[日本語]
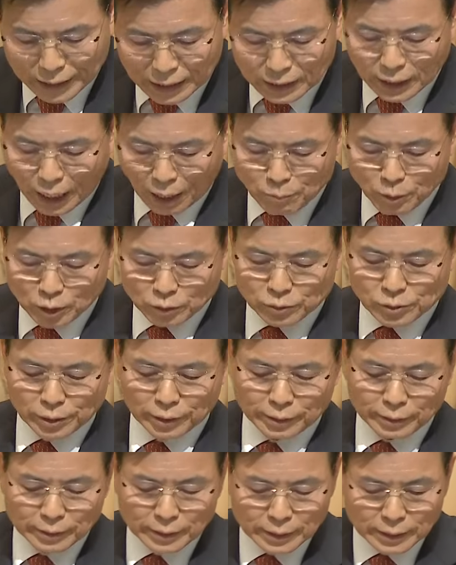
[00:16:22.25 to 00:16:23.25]
十二
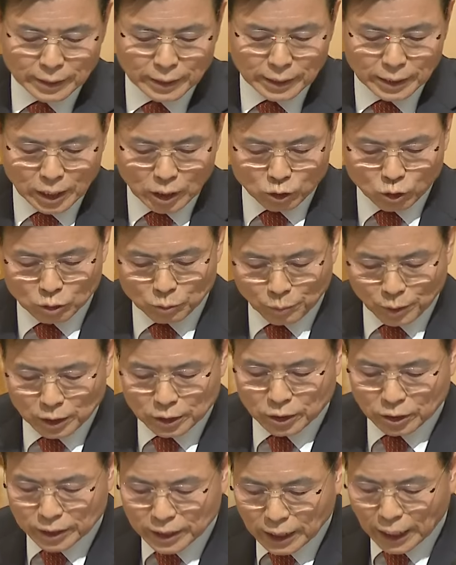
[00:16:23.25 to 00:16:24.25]
弟子が殉教
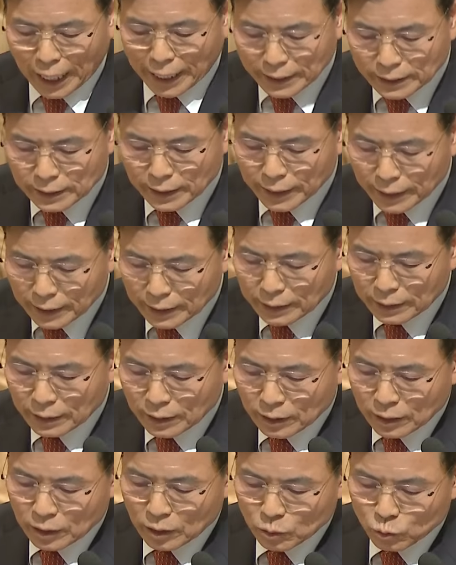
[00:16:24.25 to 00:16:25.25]
の道を行く
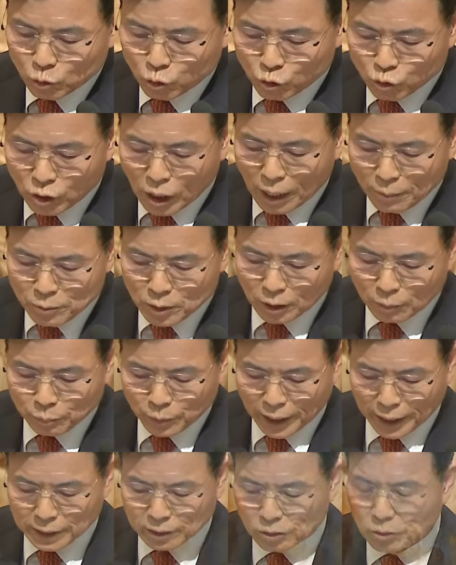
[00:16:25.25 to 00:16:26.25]
上でイエス
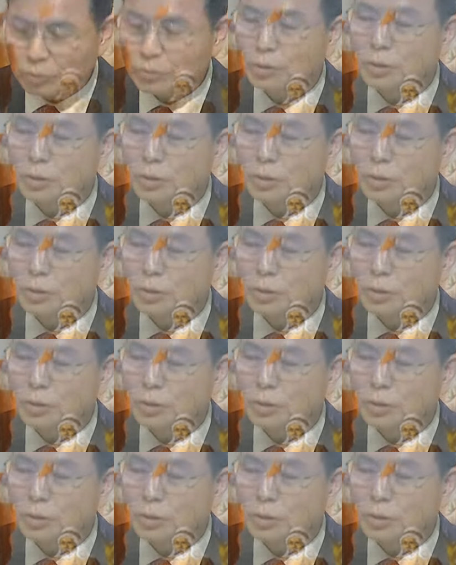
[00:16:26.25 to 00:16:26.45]
様を明